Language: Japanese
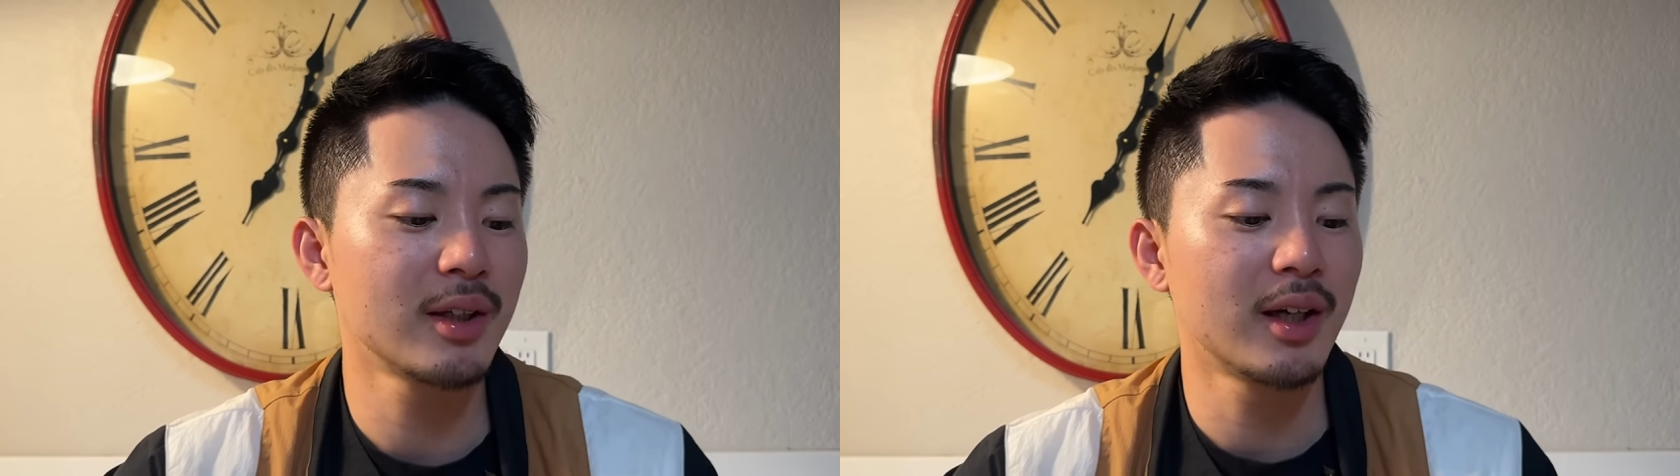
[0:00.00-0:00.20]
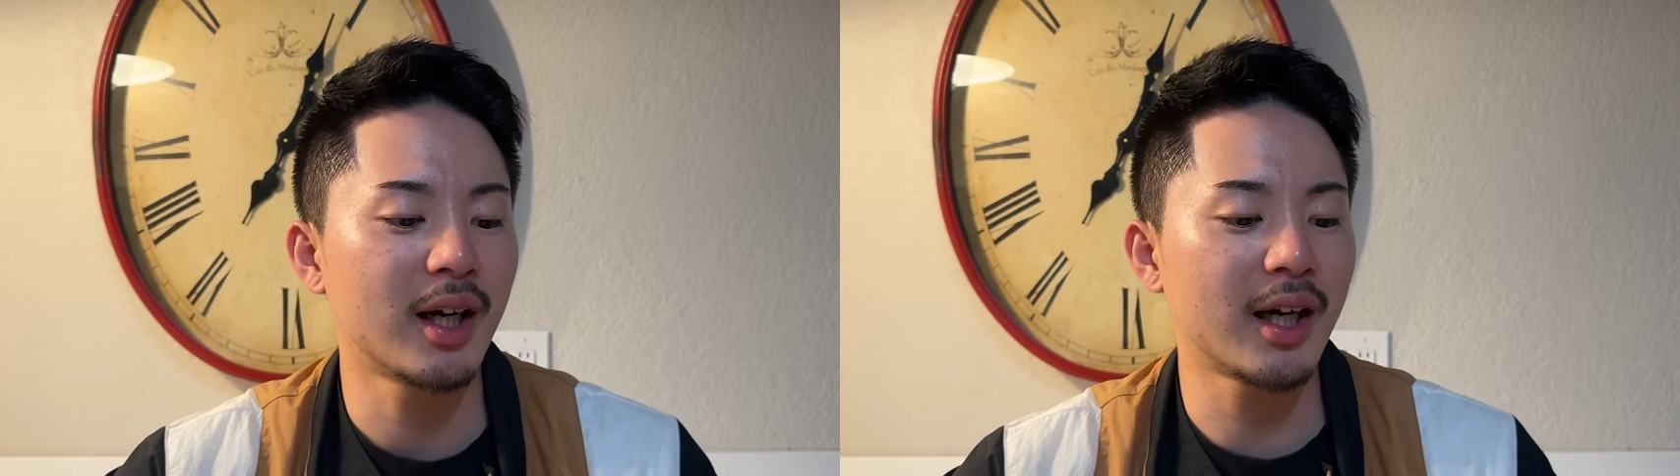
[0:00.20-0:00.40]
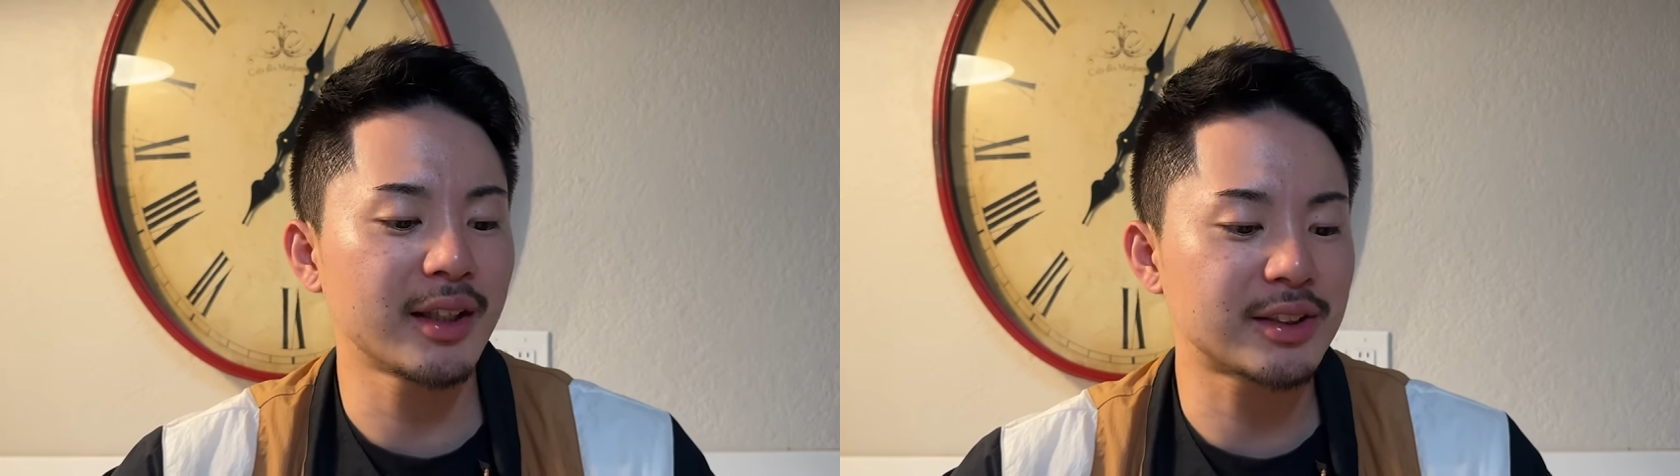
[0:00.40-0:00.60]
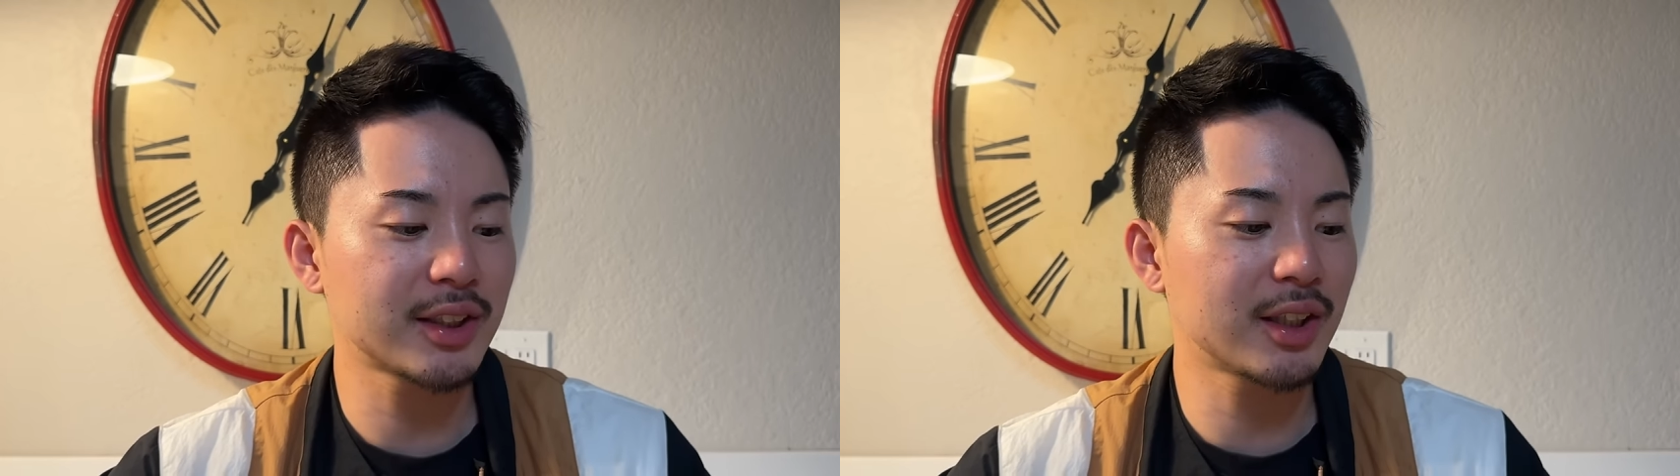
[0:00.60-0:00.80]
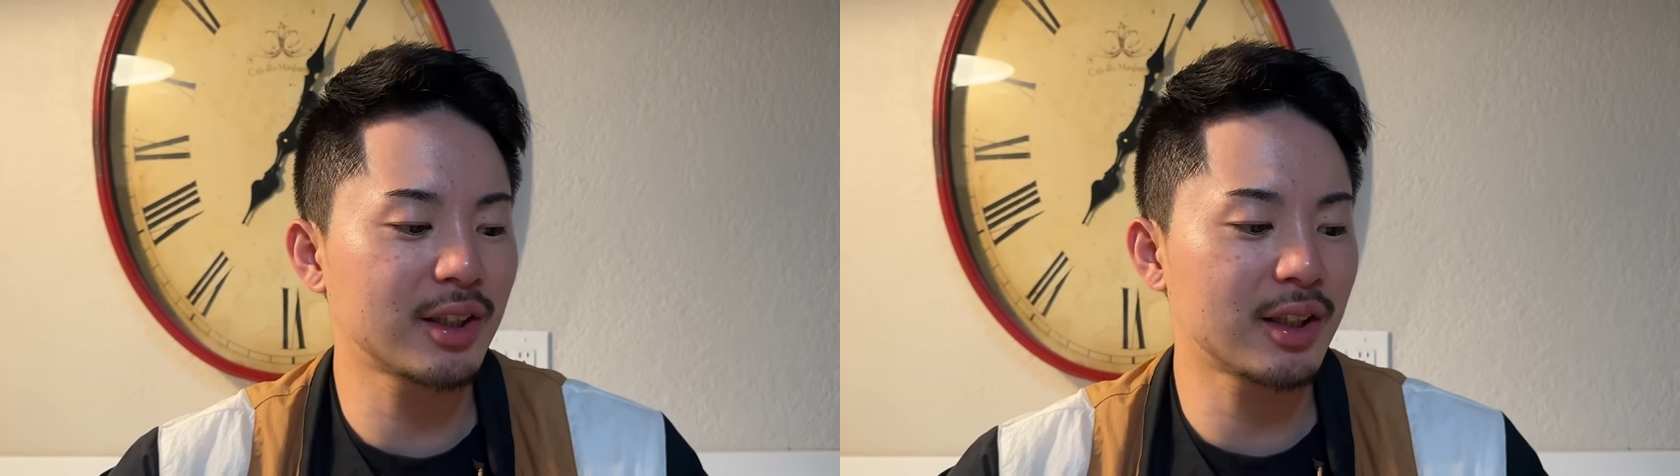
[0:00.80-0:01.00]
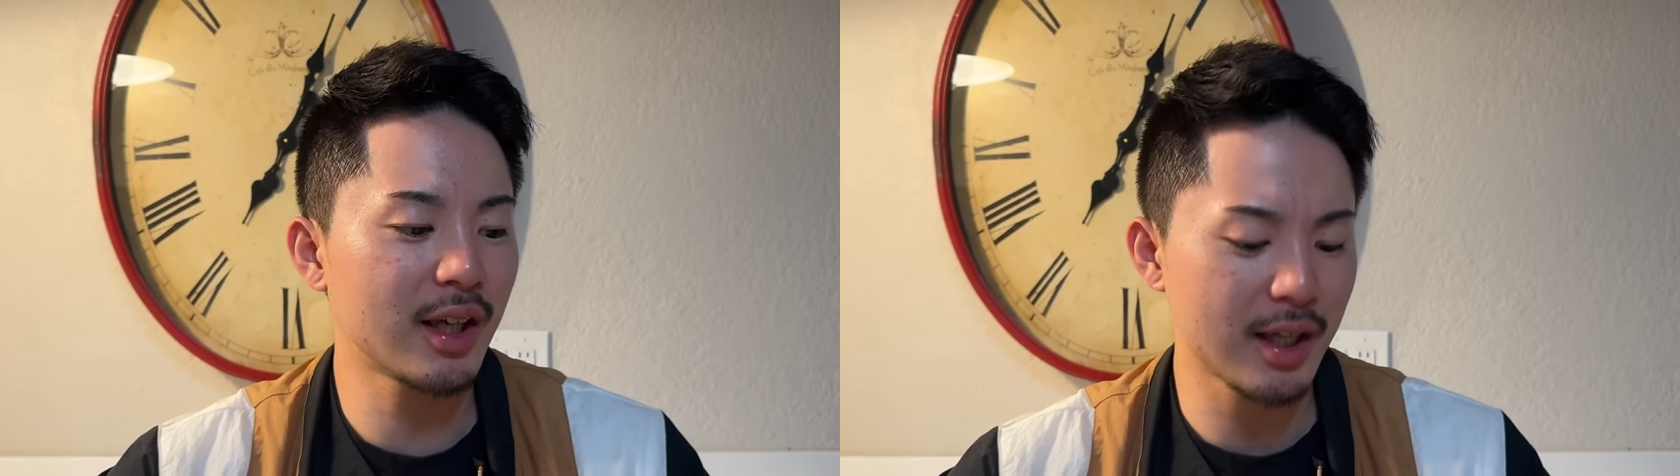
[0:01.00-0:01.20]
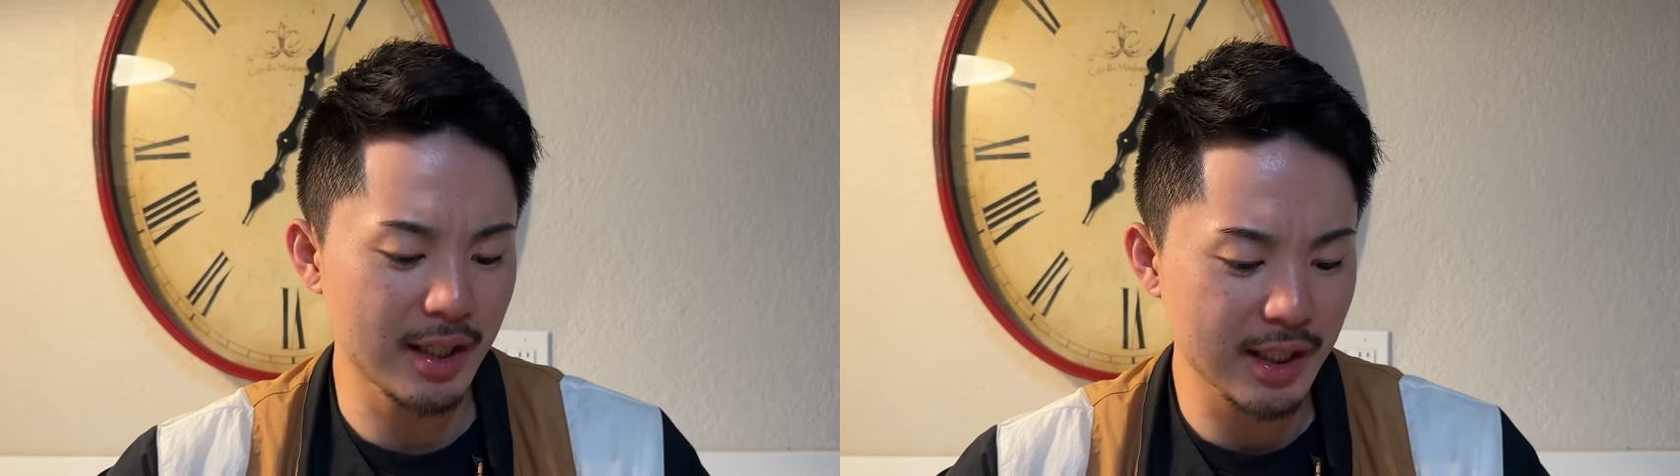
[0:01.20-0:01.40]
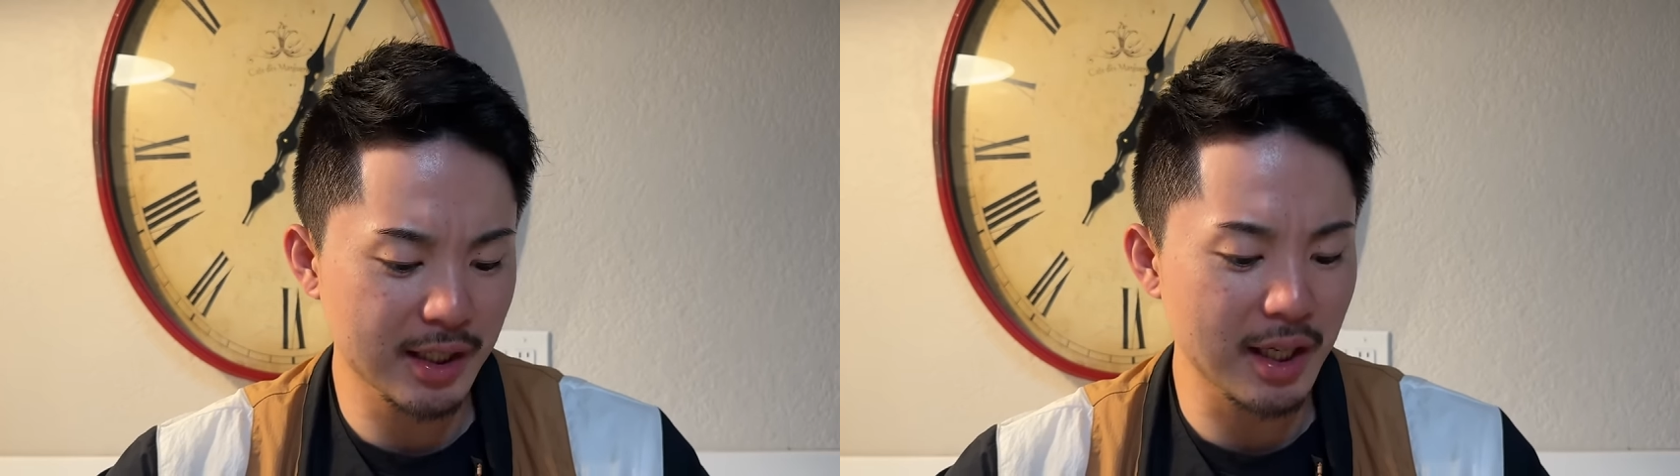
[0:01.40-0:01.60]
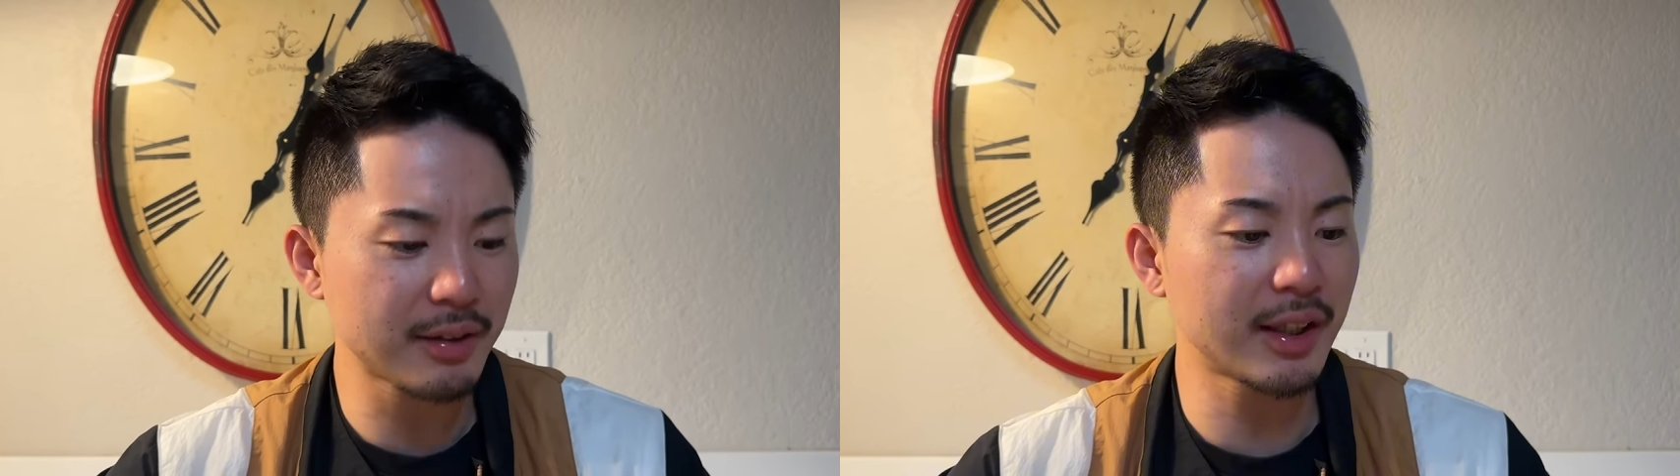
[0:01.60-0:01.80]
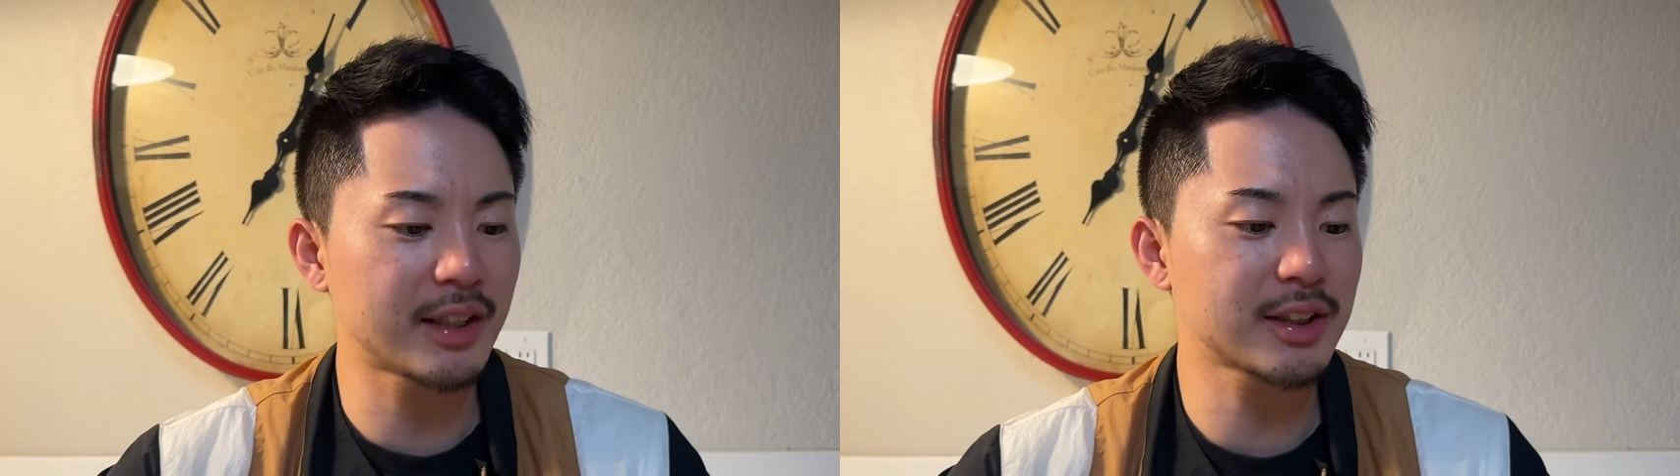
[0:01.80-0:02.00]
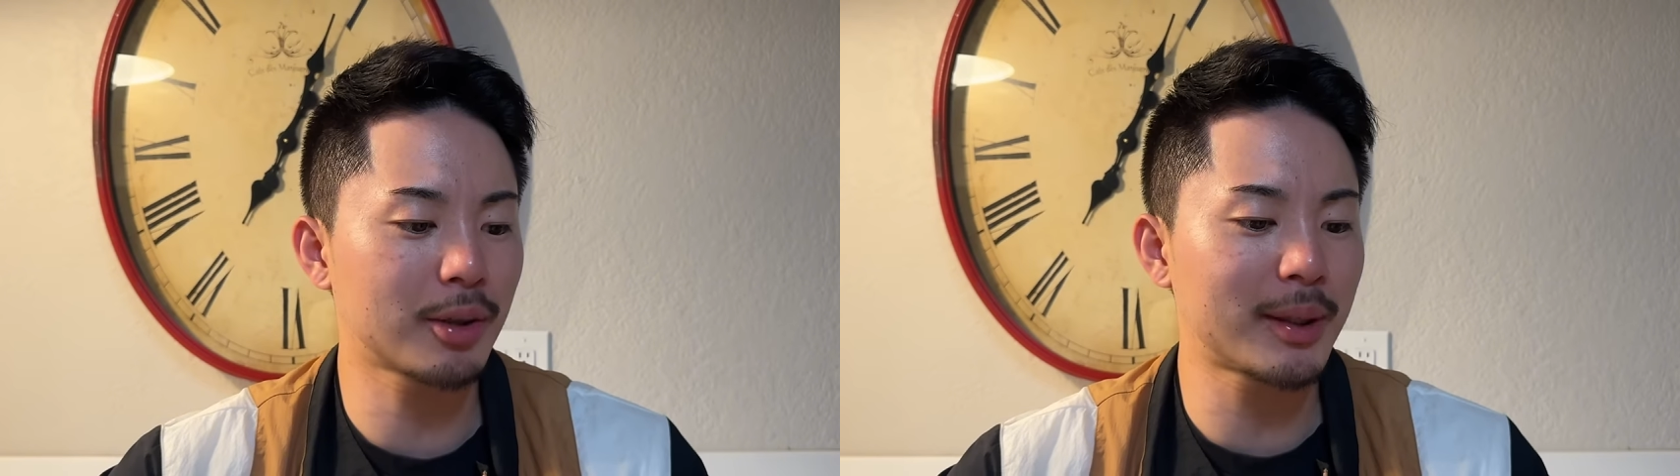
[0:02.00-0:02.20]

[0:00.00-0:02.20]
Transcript: はい、で、次、えー、1回裏なんですけど、